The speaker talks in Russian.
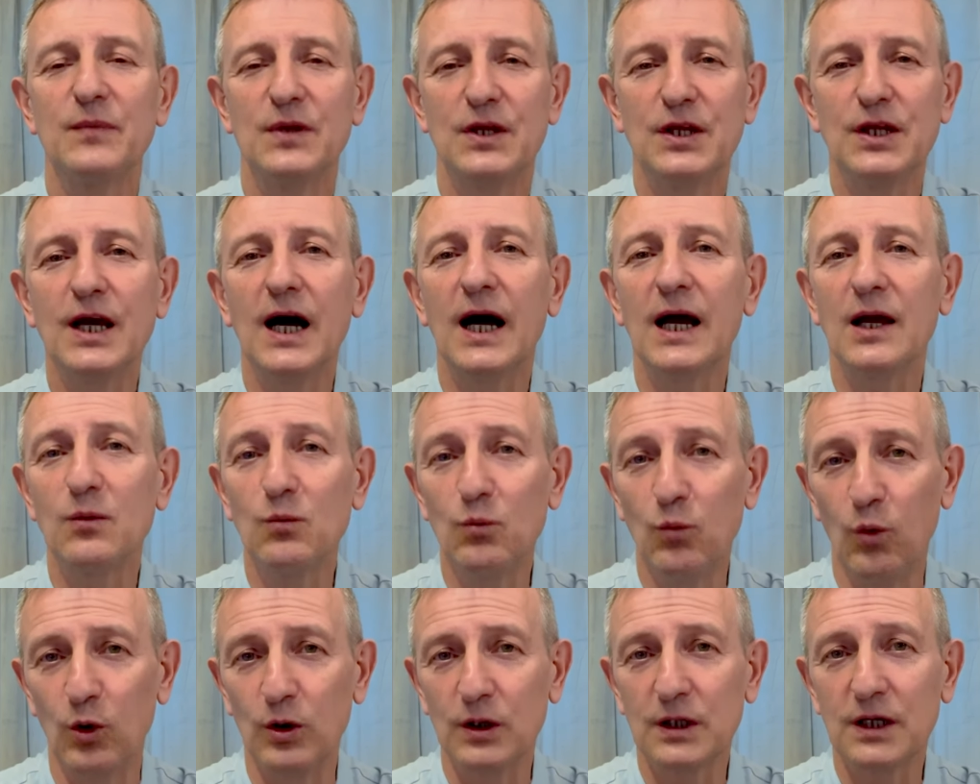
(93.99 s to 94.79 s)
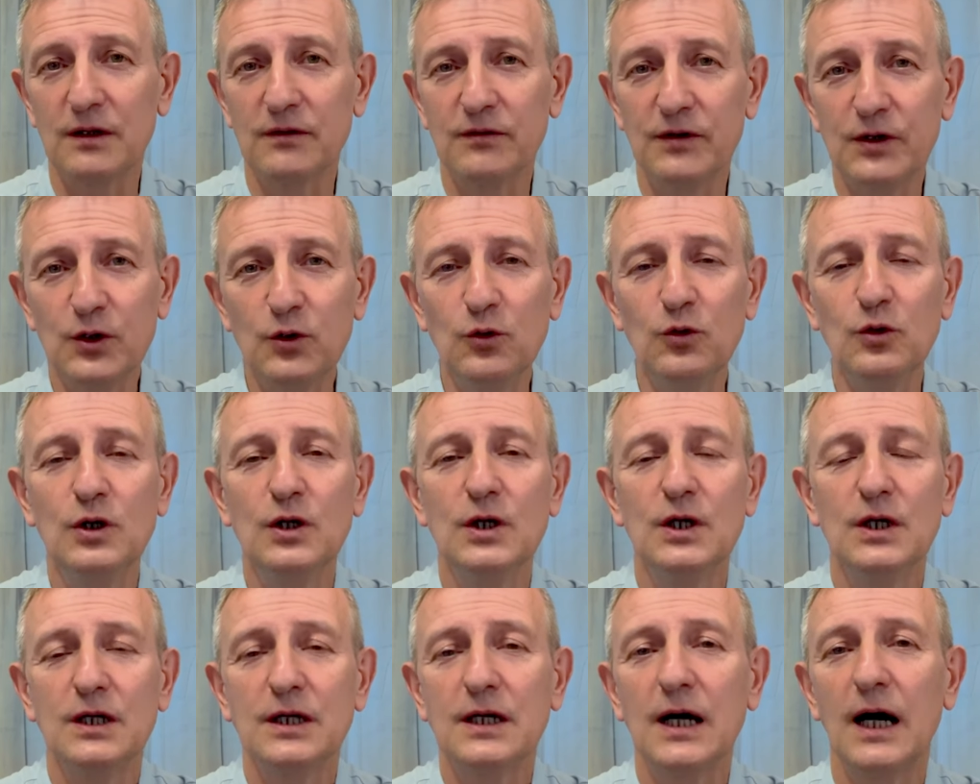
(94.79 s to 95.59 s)
Я им, мол, говорю,
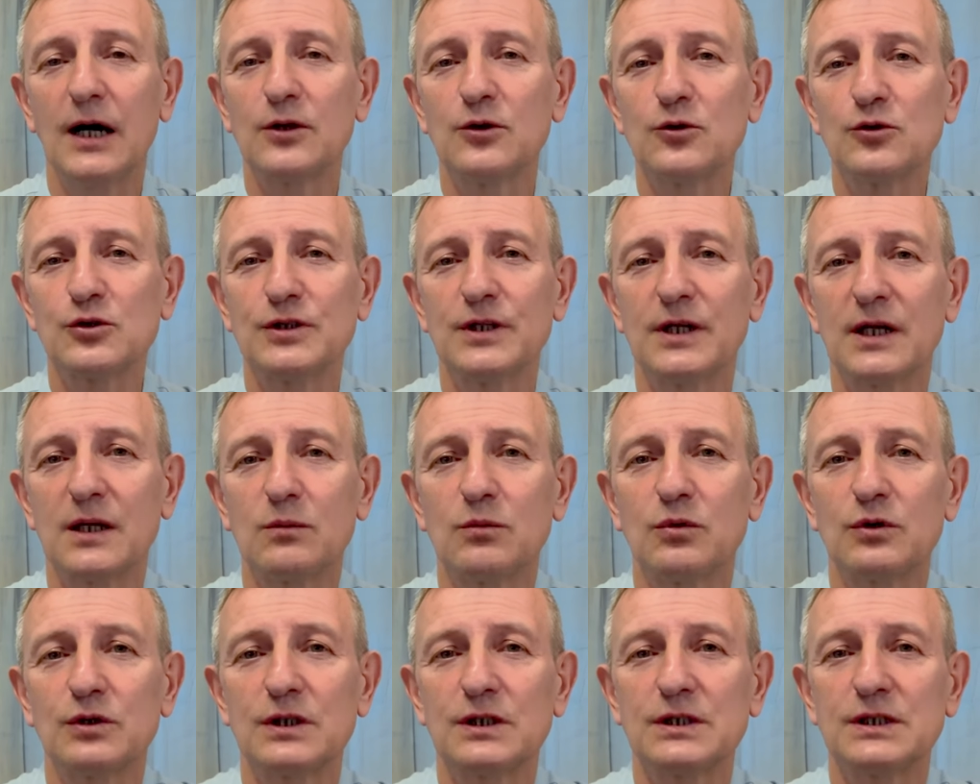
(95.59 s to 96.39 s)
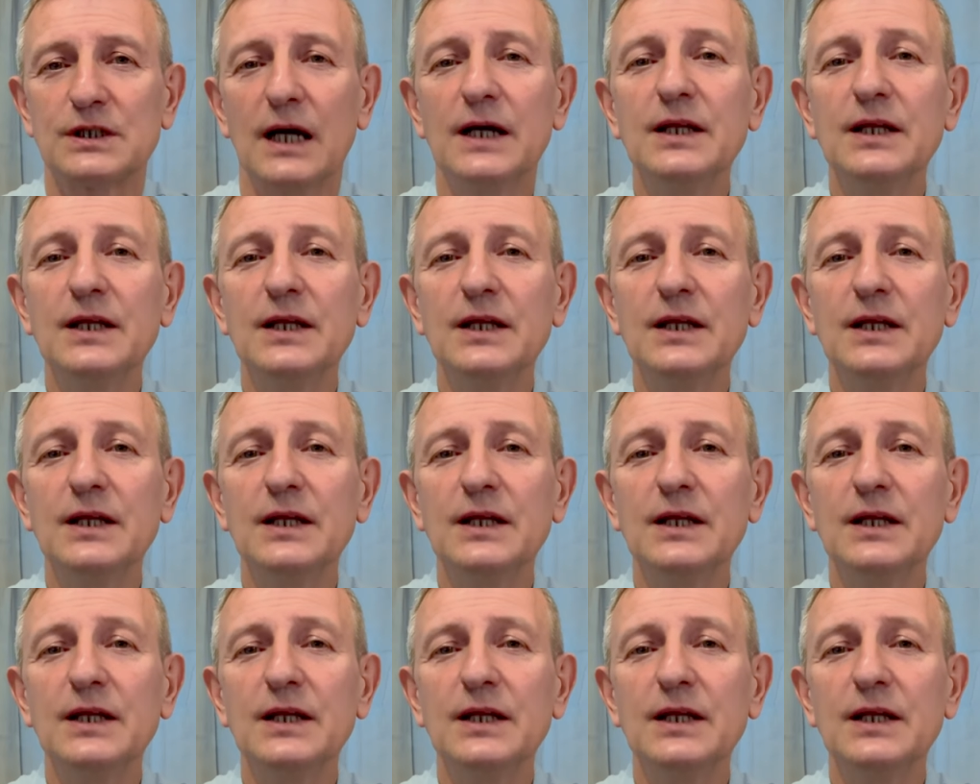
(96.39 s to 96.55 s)
как нужно работать.